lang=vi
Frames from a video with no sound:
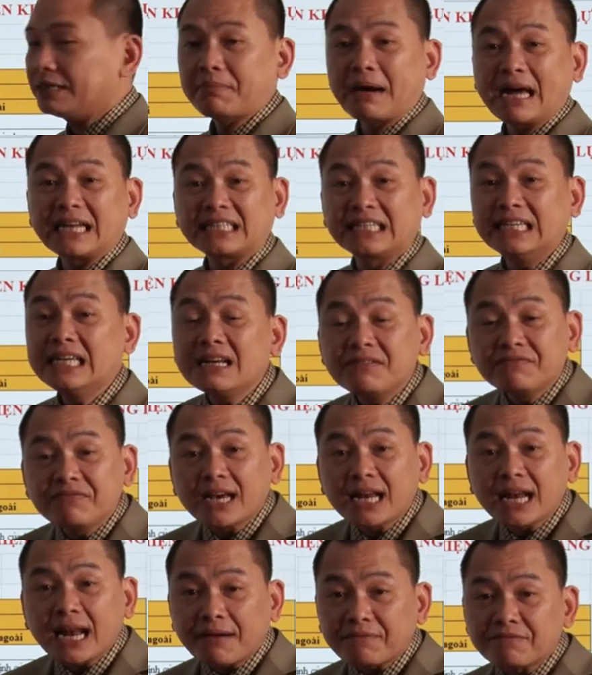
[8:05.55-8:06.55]
thì bạn thiên
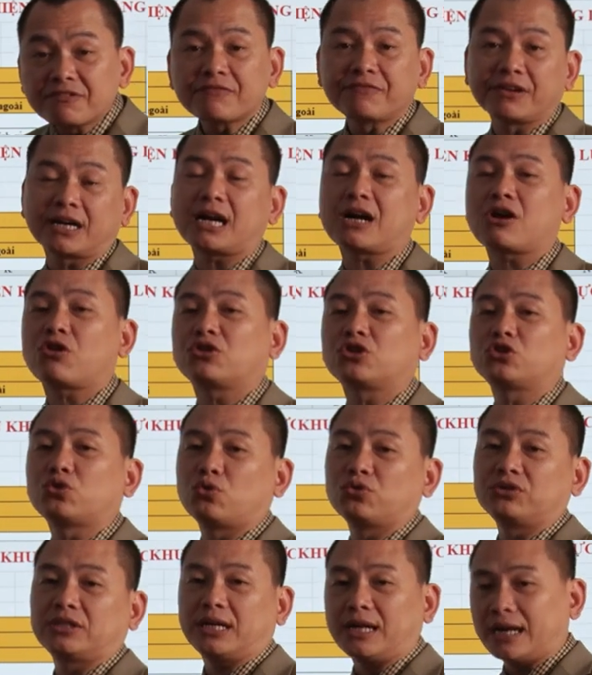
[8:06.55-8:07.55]
về làm việc với các con
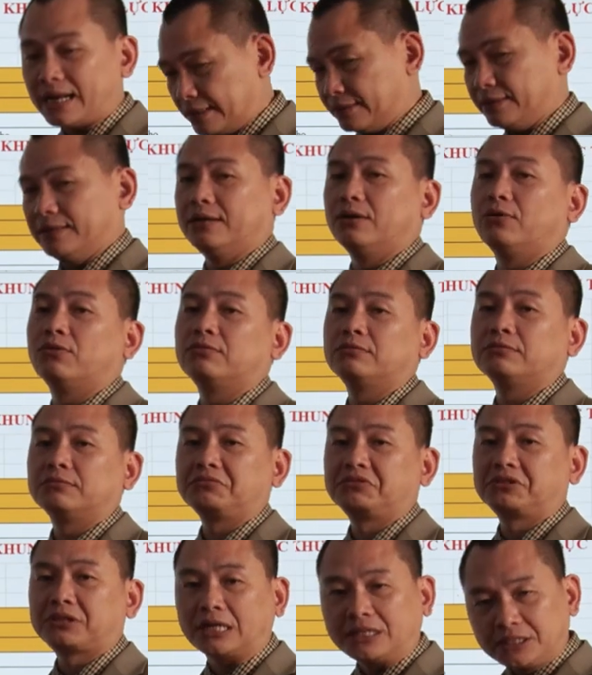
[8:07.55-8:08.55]
số rất là nhiều,
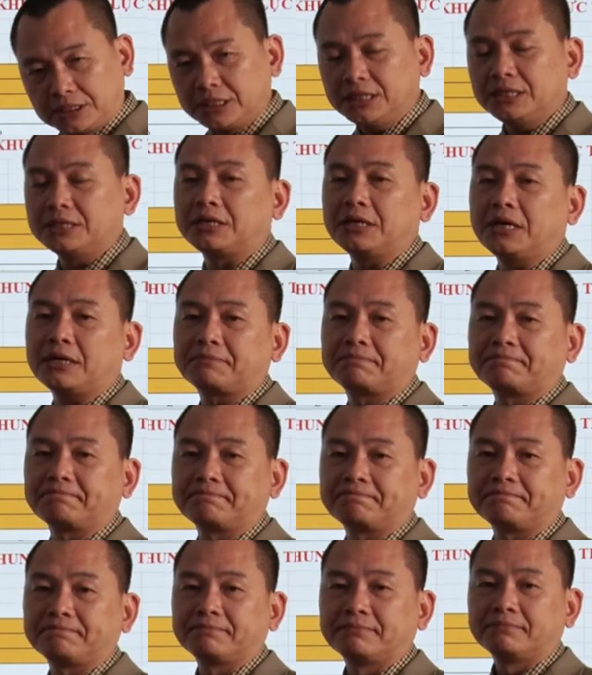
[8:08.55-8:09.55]
rất chi tiết.
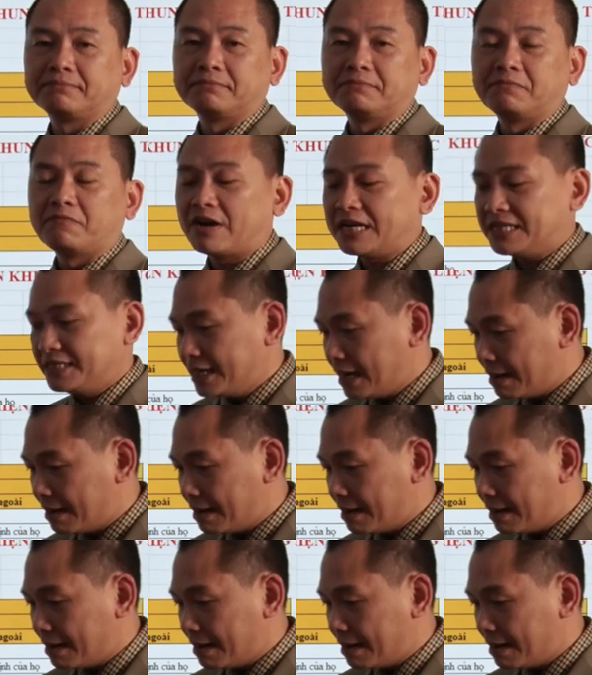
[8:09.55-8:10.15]
Và